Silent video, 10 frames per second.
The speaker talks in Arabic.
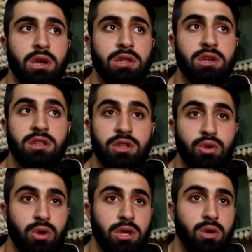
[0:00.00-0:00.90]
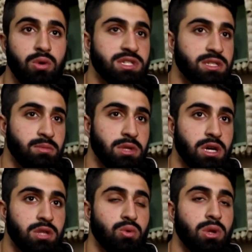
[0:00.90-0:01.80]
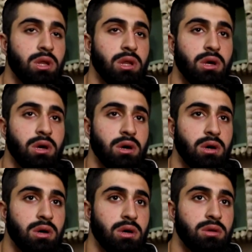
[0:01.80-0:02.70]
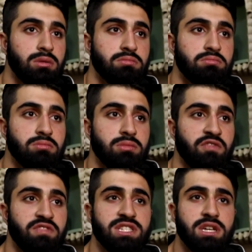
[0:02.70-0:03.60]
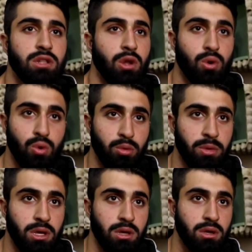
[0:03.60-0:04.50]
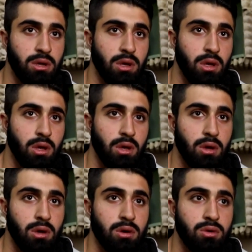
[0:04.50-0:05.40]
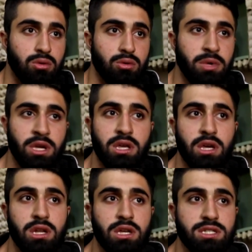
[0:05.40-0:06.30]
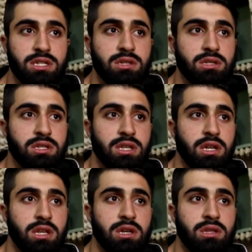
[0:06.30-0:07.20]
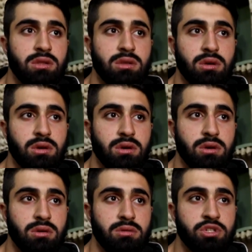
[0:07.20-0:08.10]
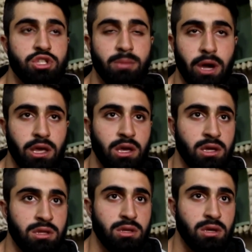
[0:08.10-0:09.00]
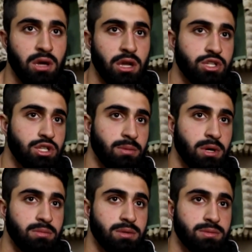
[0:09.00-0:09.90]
الدكتاتورية والاستبداد والفساد الحكومي وبيحكي يعني كذا نقطة تانيات اجتماعيات عن الشباب